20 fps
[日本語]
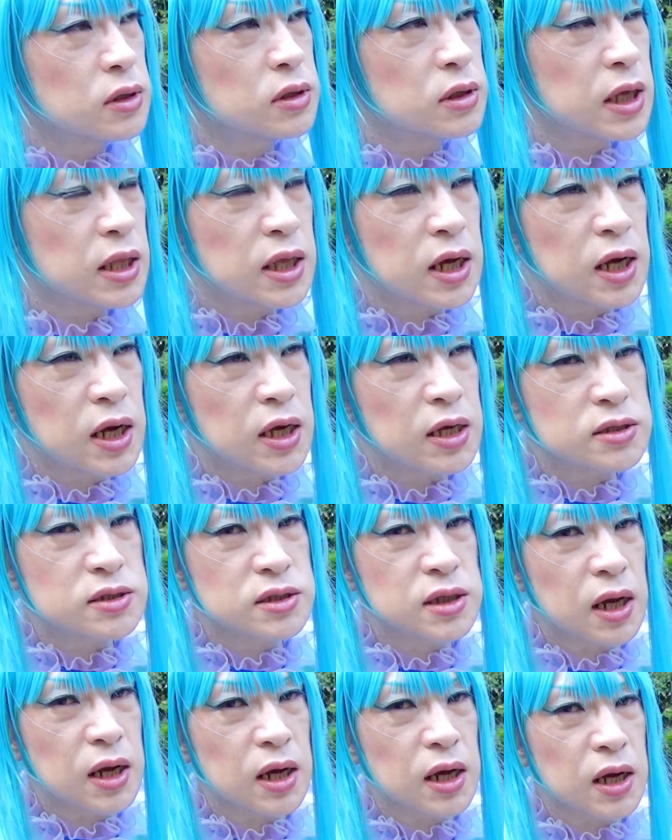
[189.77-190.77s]
7ヶ
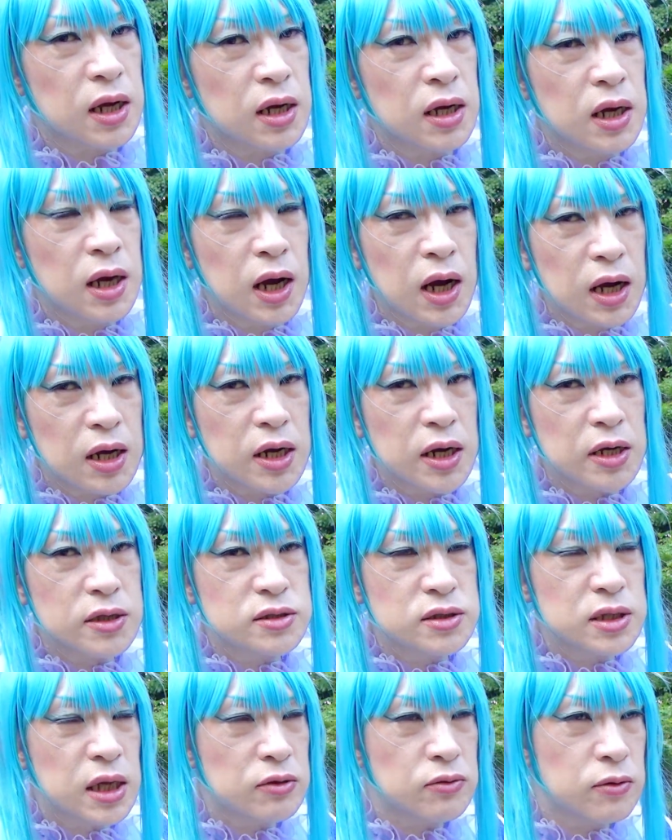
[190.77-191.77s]
月だか8ヶ
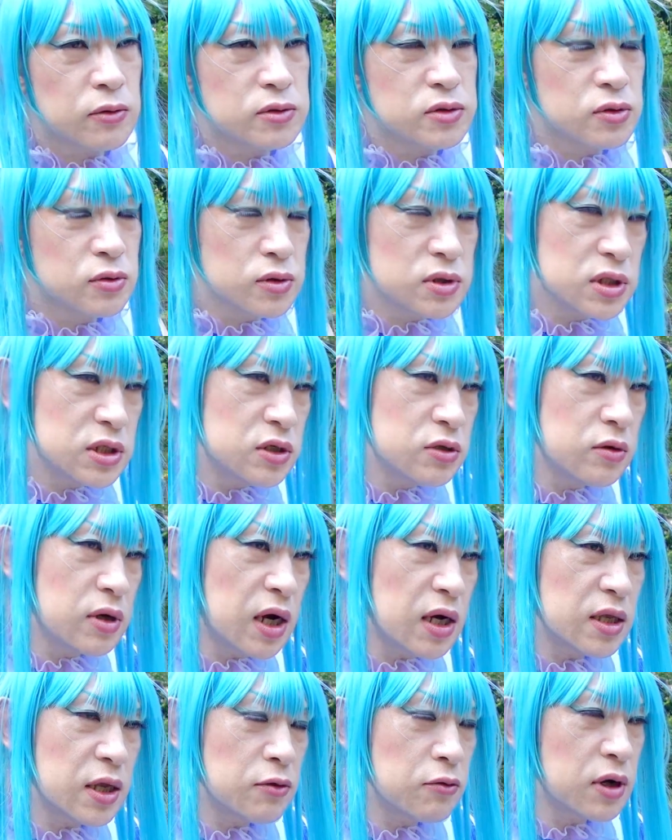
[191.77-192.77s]
月だのそっち
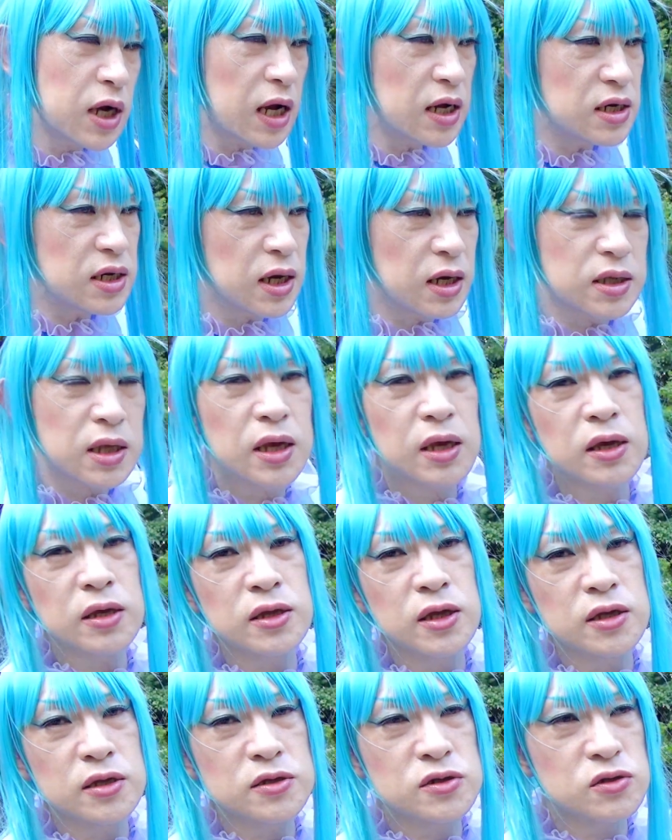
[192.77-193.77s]
の間の管理が大
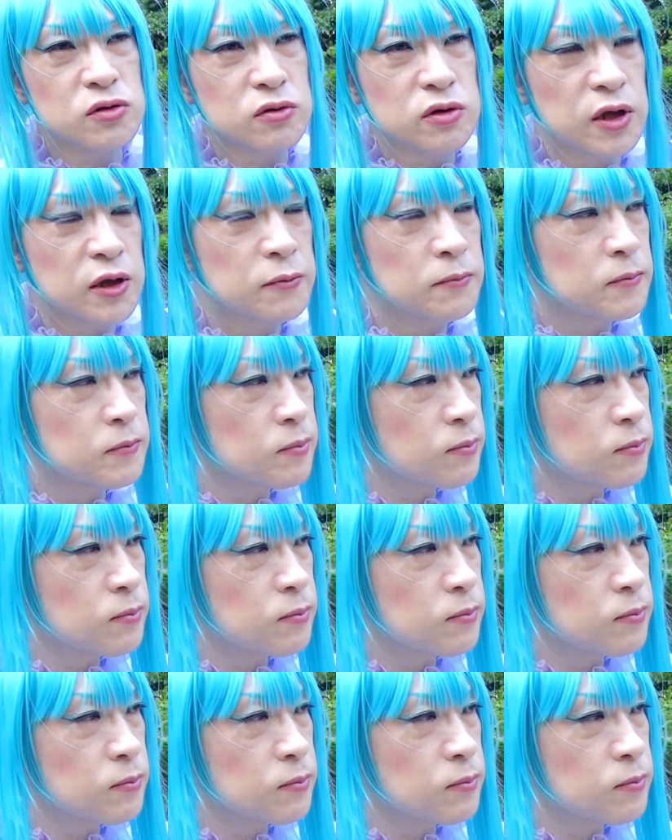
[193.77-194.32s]
変なんですよね